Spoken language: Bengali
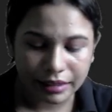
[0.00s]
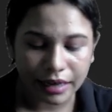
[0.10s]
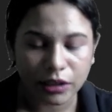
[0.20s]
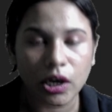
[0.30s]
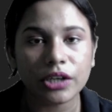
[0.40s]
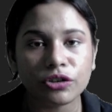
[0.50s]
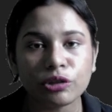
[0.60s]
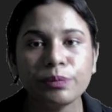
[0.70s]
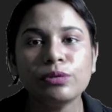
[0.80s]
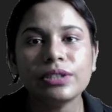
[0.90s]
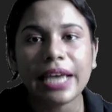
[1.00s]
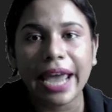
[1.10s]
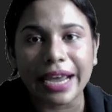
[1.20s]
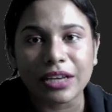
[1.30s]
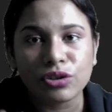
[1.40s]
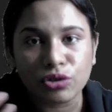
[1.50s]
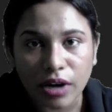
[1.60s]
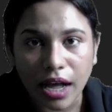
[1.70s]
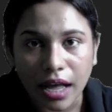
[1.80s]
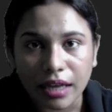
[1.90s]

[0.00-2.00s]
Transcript: দ্যাট কন্ট্রিবিউটস এক্সট্রা